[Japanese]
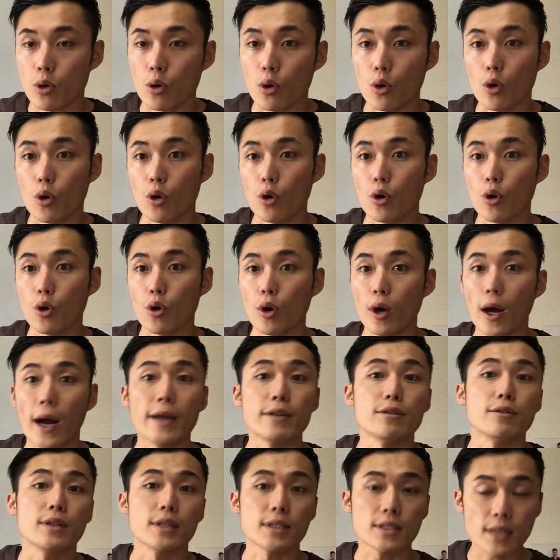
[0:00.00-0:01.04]
こうあ
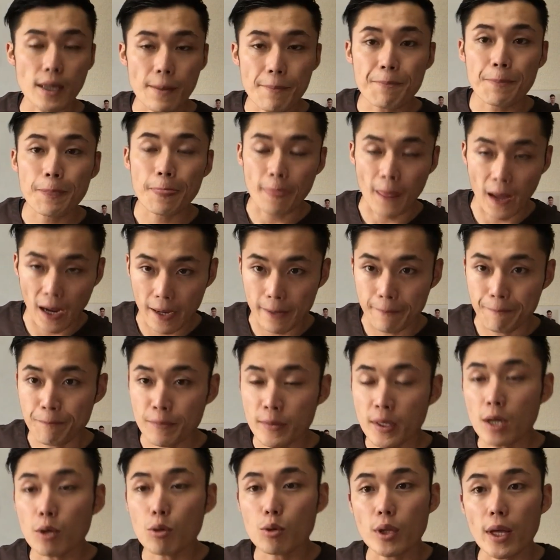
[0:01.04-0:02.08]
るんですね、はい、
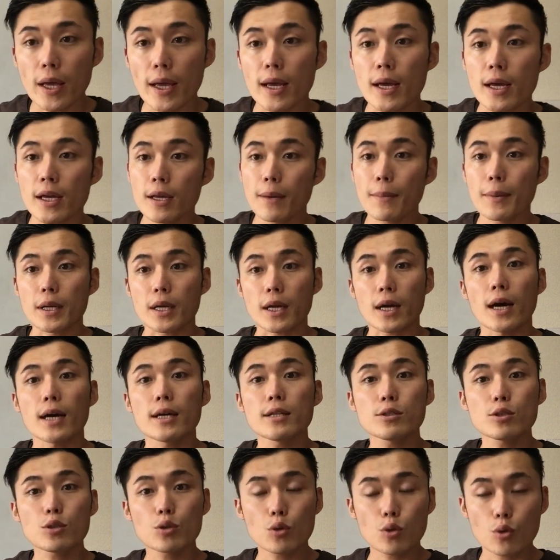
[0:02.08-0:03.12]
なのでやっぱり
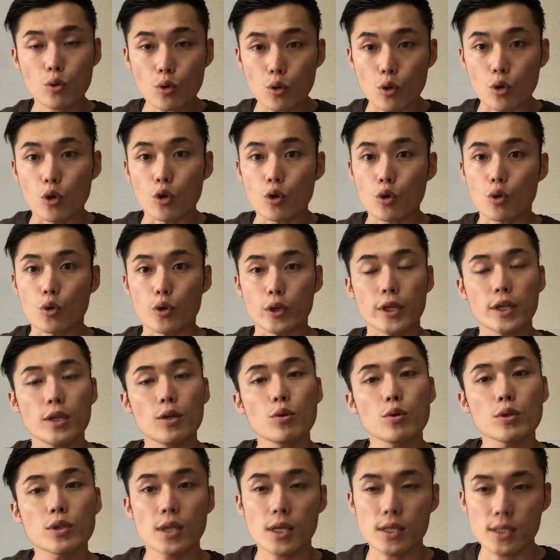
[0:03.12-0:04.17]
肝臓をこう
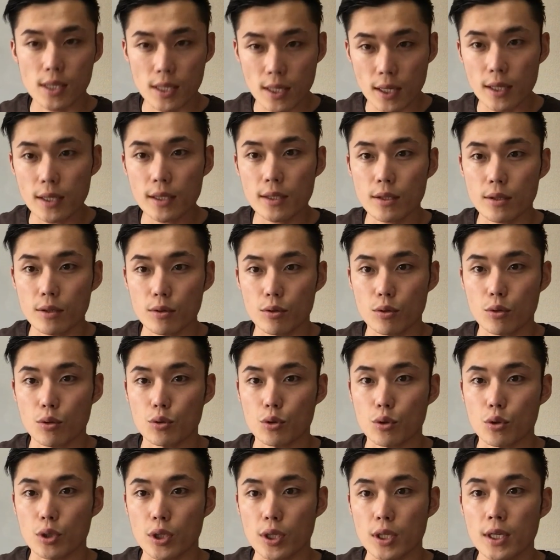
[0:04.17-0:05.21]
疲労させないっていうこ
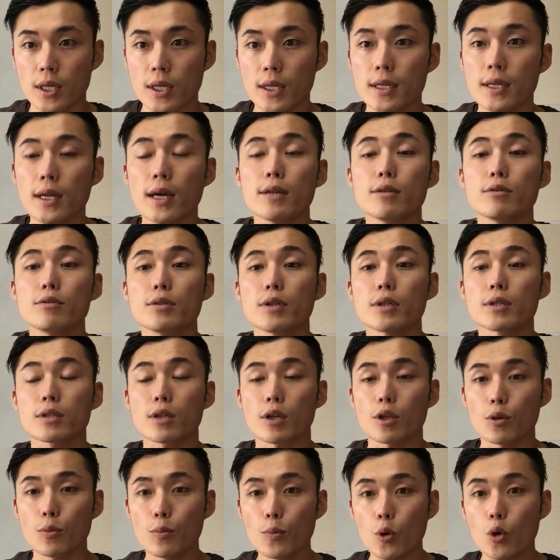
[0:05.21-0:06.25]
とになるんです
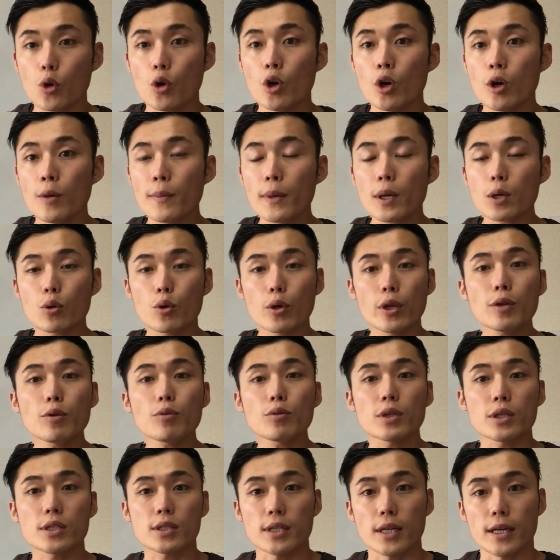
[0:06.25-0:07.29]
けども、まあ、これ
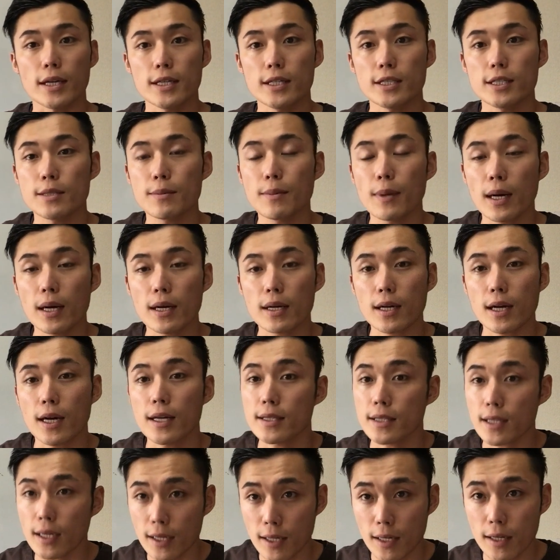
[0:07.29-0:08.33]
のですね一番
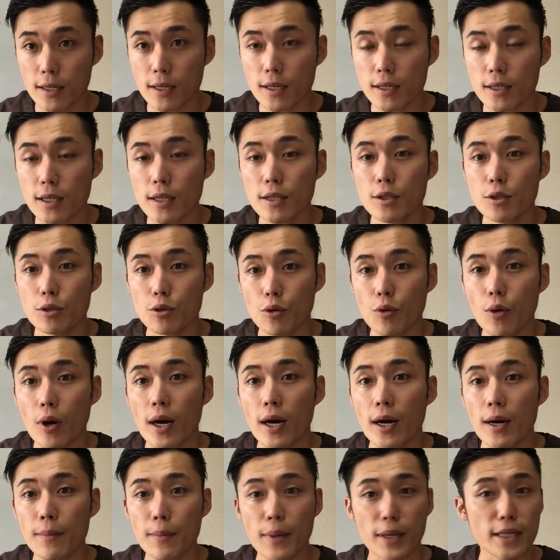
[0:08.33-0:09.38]
簡単なやり方っていうの
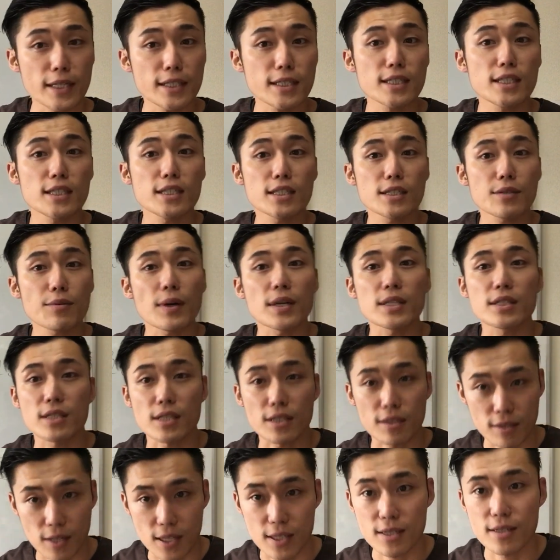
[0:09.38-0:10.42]
は、まあ、1日
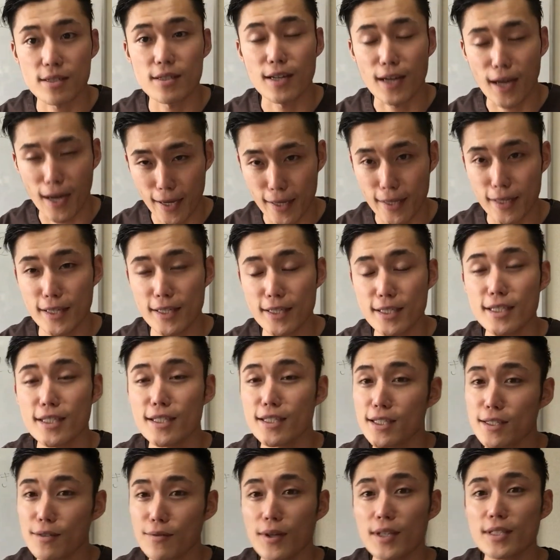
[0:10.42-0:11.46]
ファスティングです、はい、
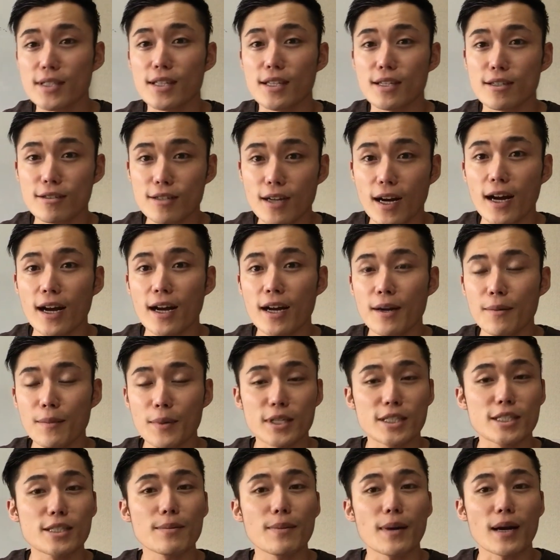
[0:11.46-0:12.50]
1日ファスティングが、
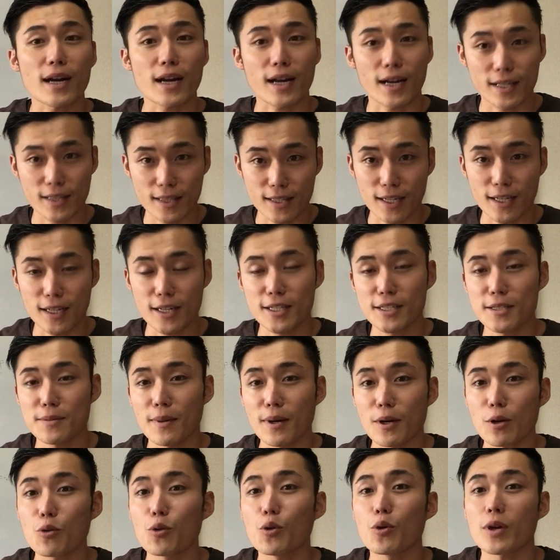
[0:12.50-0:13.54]
ま一番簡単で一
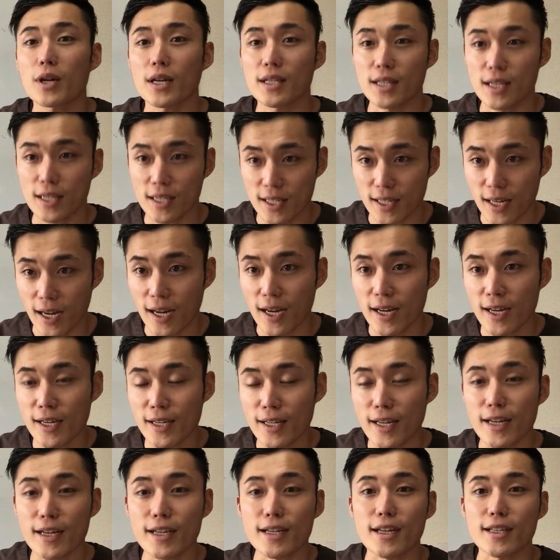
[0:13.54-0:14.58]
番効果的な
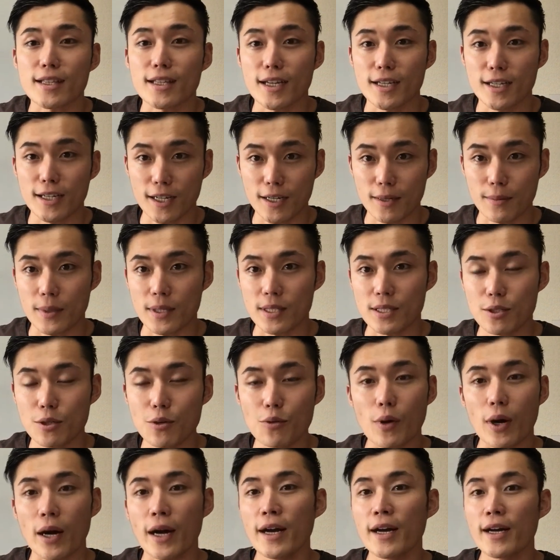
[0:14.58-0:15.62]
やり方になります
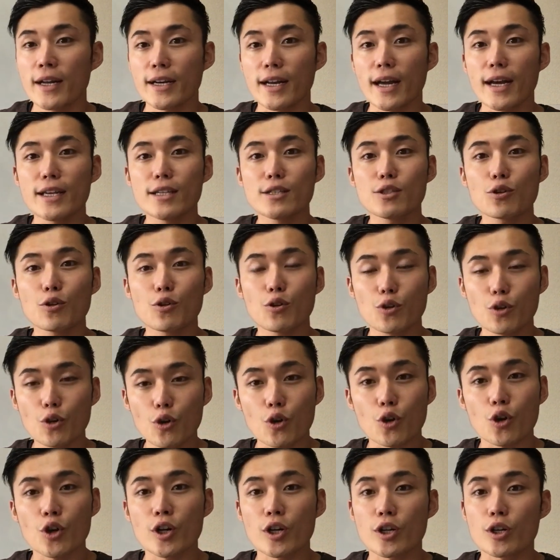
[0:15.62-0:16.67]
要は内臓
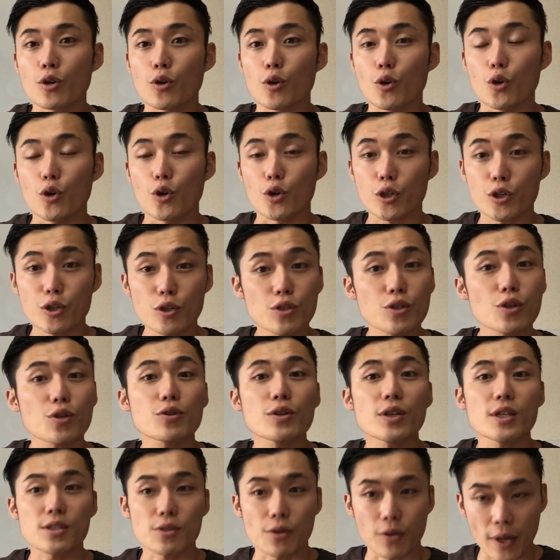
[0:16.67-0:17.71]
のこう休
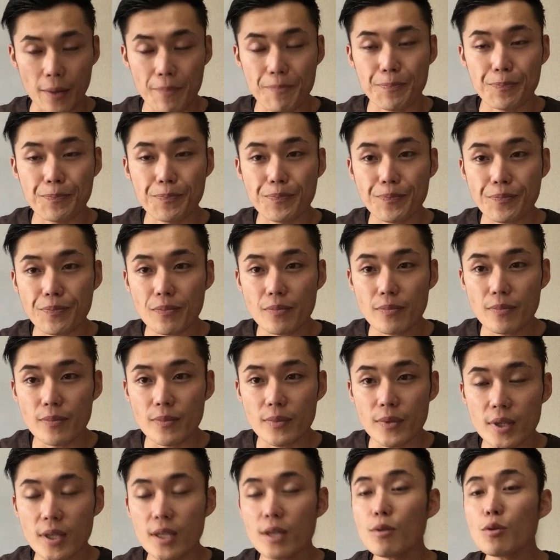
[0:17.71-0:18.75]
息ですよ
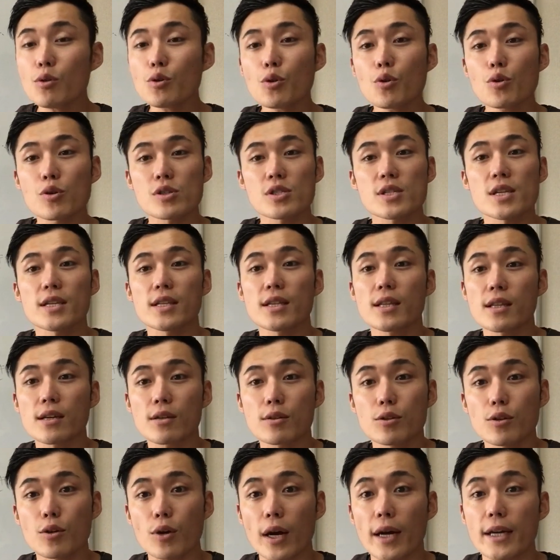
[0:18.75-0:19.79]
ねっていうことをしていただ
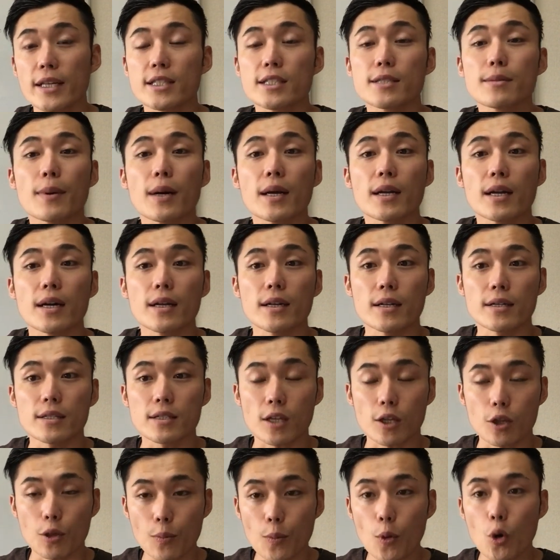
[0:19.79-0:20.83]
くのが一番なんで
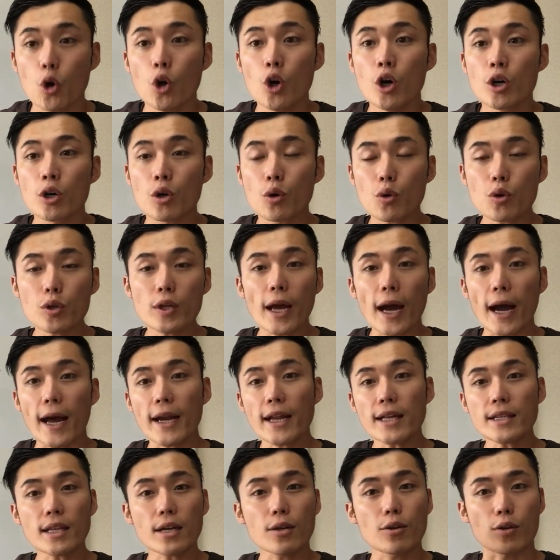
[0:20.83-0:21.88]
すけどもここであ
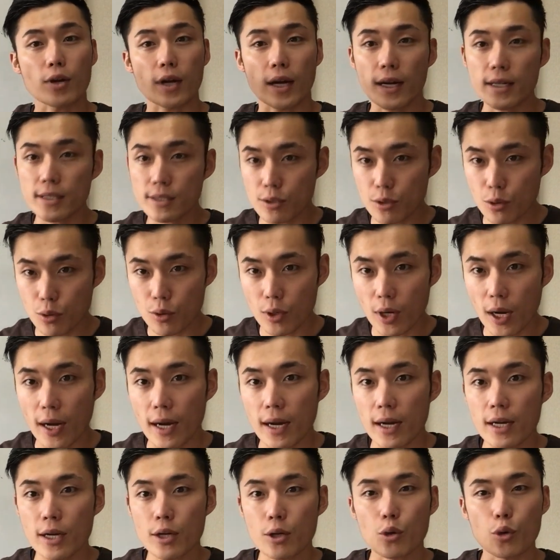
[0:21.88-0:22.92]
なたの肝臓
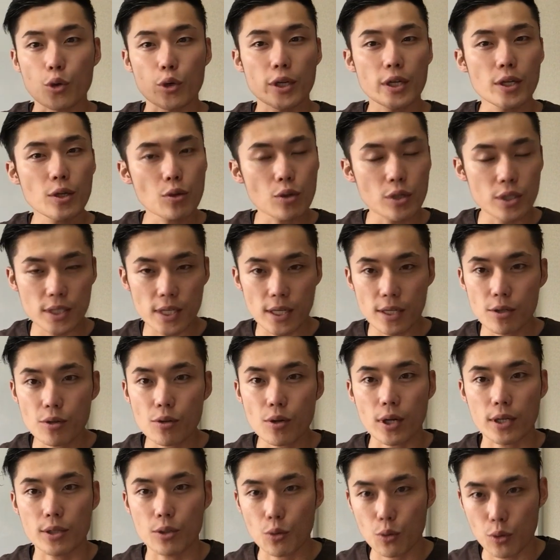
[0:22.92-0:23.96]
がこう疲労している
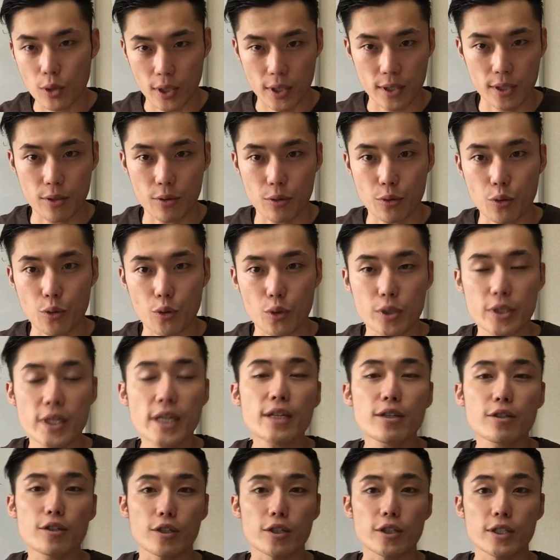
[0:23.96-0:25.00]
のかどうかっていうところを
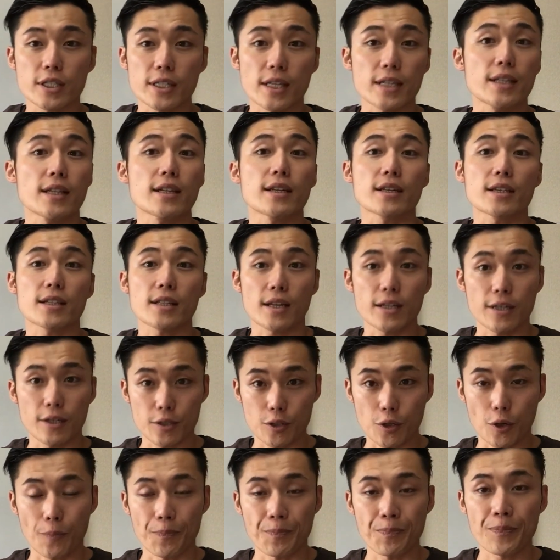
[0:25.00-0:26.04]
チェックしていただきたいんで
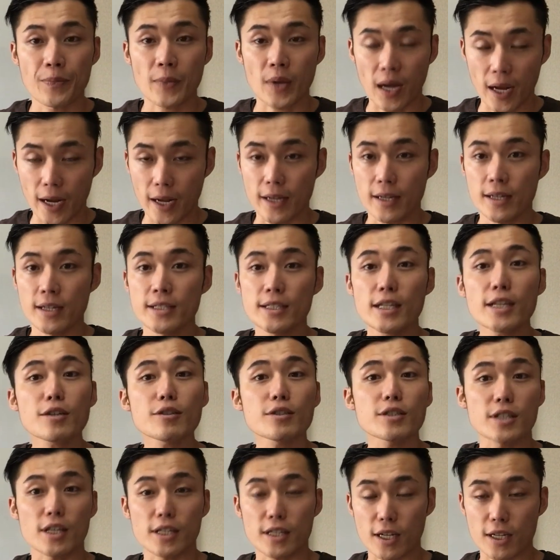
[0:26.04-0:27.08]
すよはい、
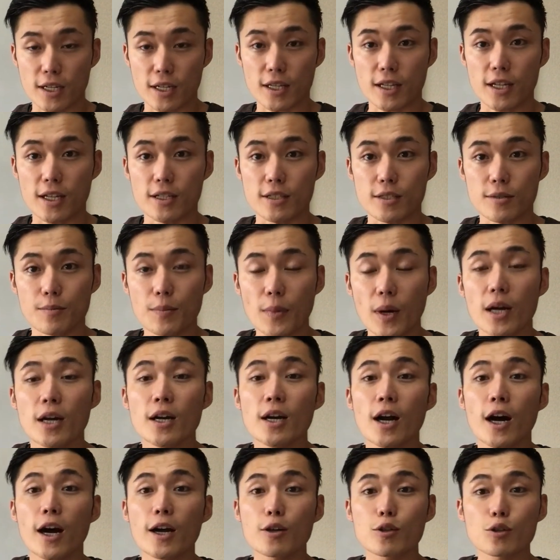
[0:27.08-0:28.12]
チェックしていただきたいんです。ま
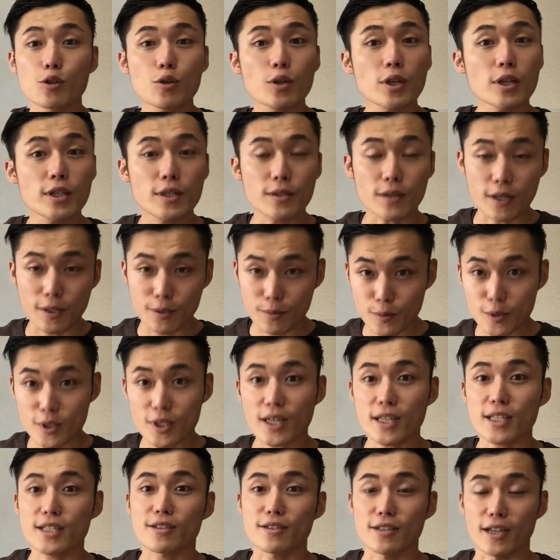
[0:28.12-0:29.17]
あ、あのそんなにあの難し